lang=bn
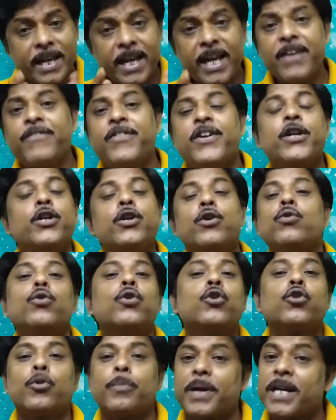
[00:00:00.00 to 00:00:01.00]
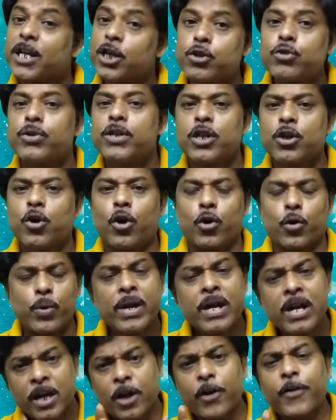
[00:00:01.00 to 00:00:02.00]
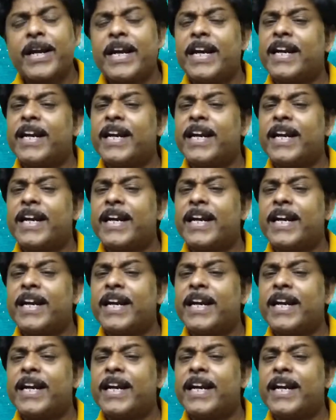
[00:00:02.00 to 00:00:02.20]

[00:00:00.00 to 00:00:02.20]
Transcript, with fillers: এই ভিডিওগুলো তোমরা কিছুদিন করো কারণ